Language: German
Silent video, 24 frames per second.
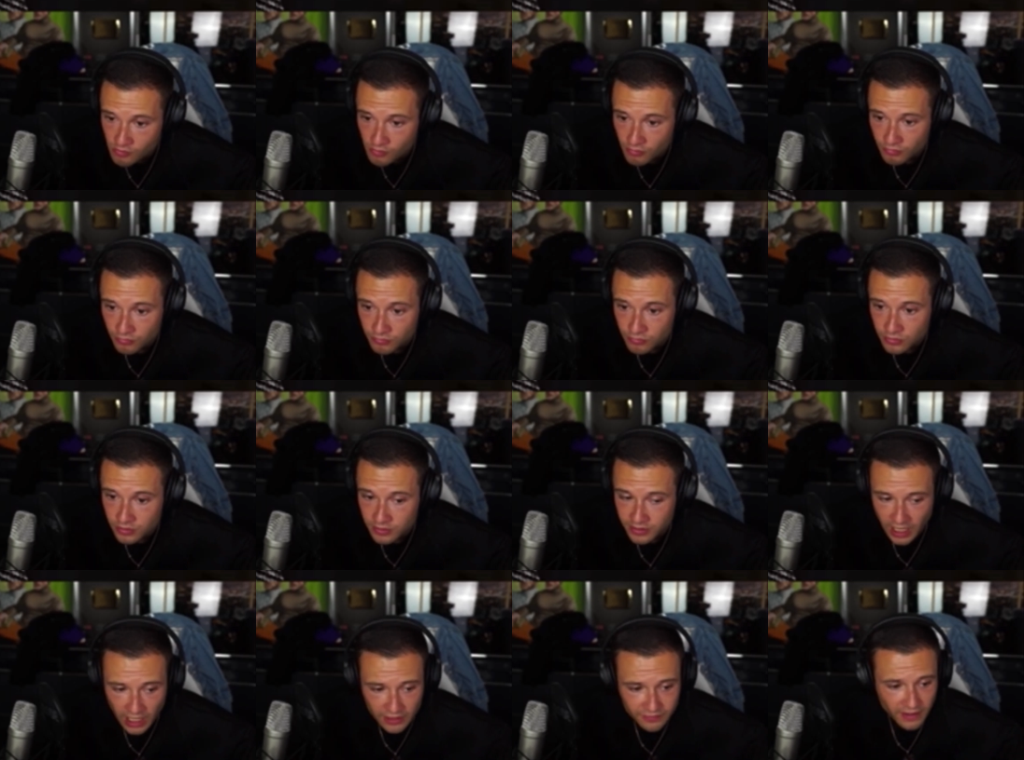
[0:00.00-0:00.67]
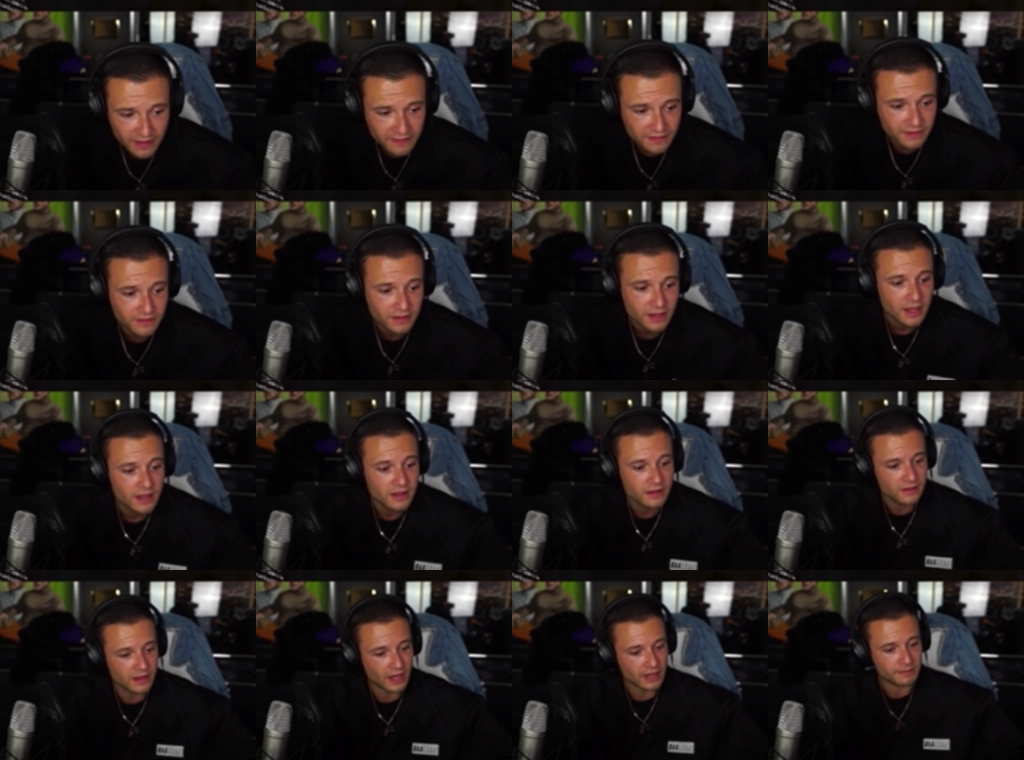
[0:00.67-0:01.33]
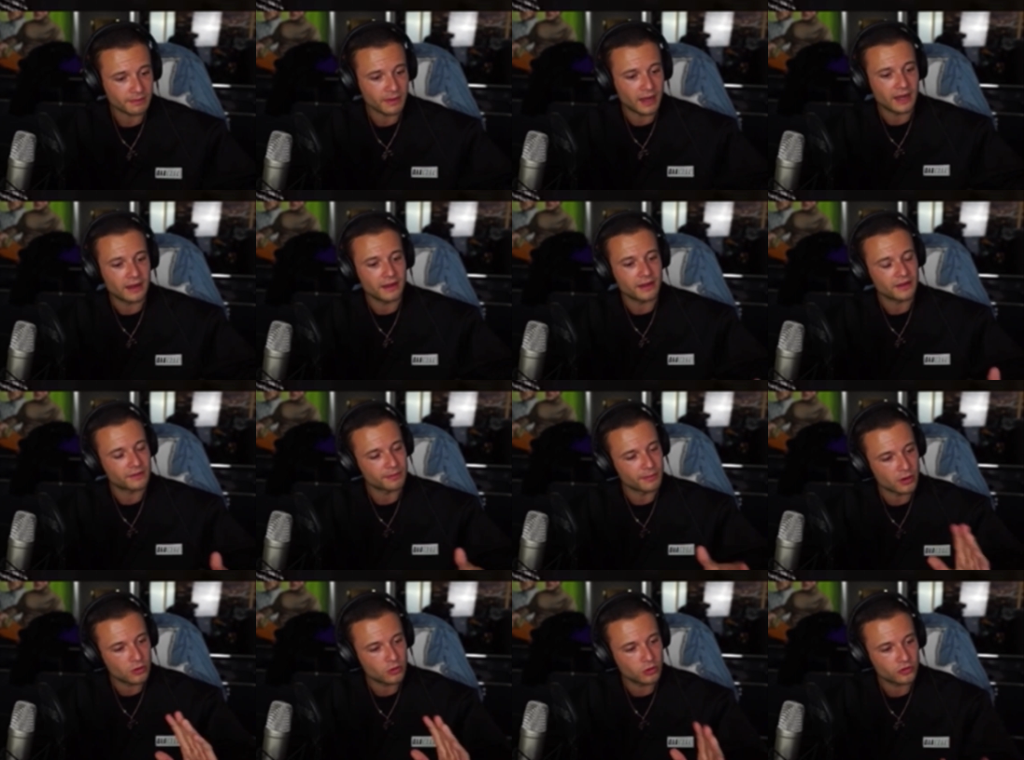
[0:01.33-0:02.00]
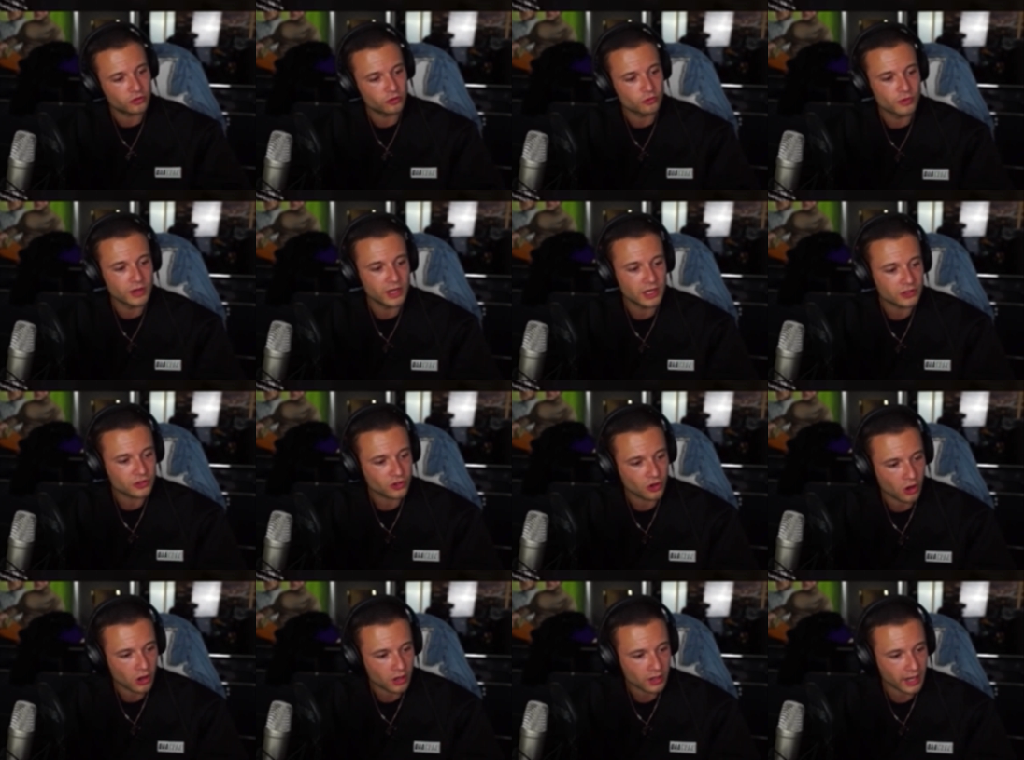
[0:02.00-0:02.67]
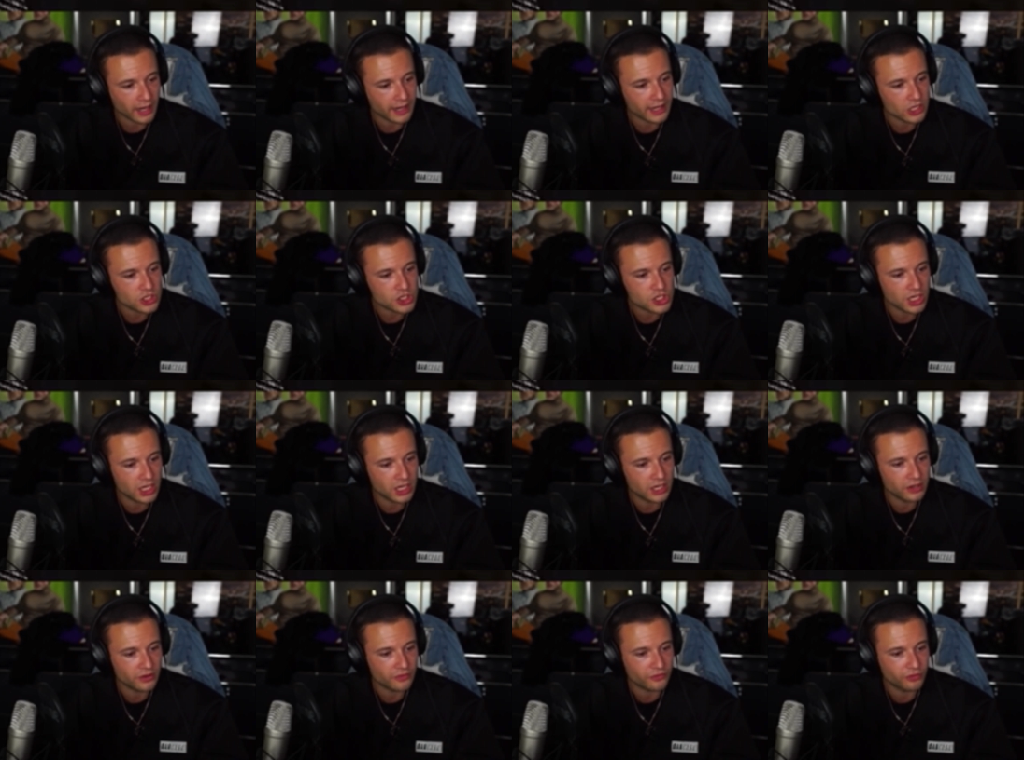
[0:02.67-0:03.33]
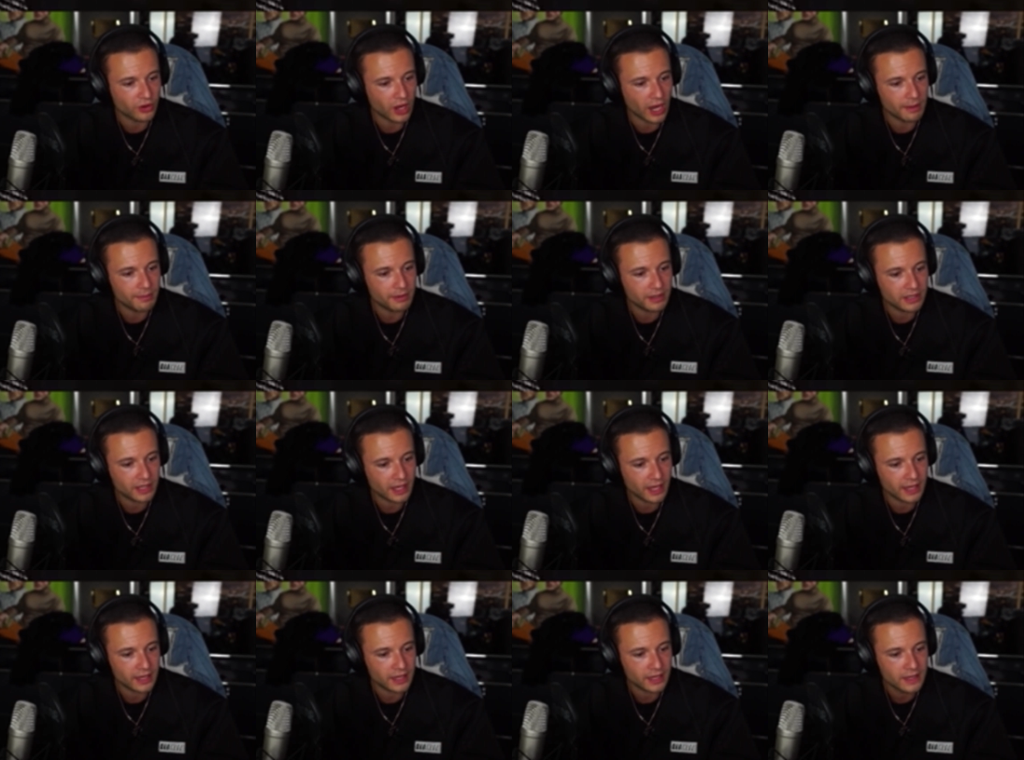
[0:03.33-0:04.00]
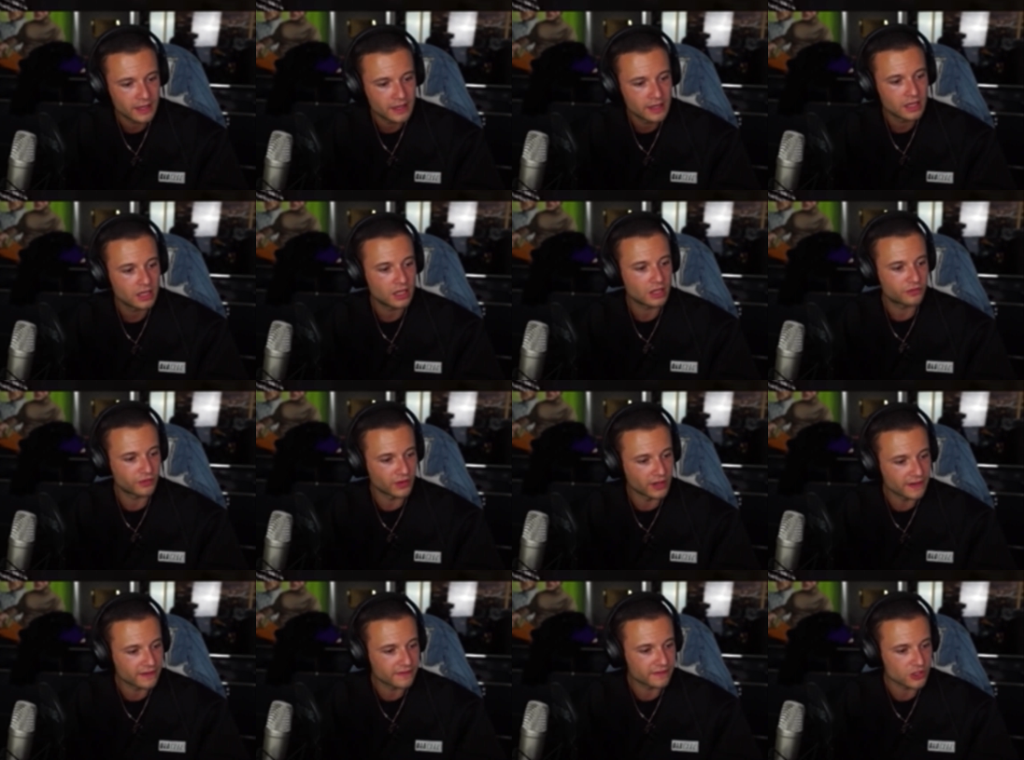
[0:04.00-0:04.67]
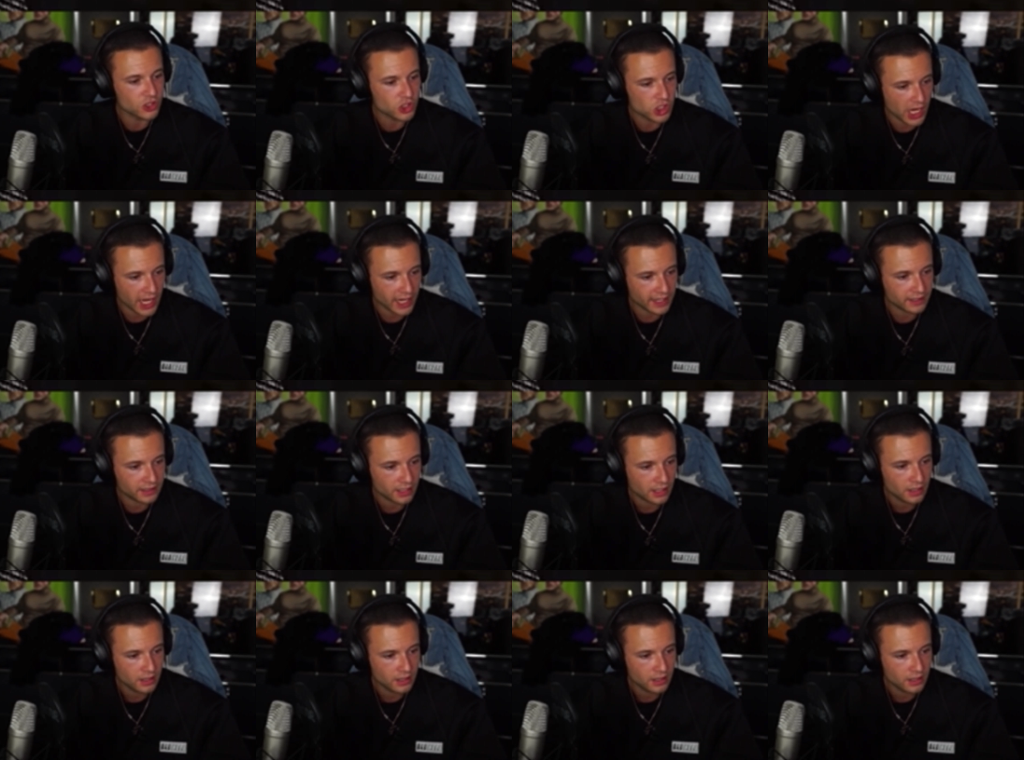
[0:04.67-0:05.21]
Ja, ich weiß nicht. Sag mal, jetzt mal kurz Real Talk an der Stelle für ABK. Ich finde es nicht schlecht.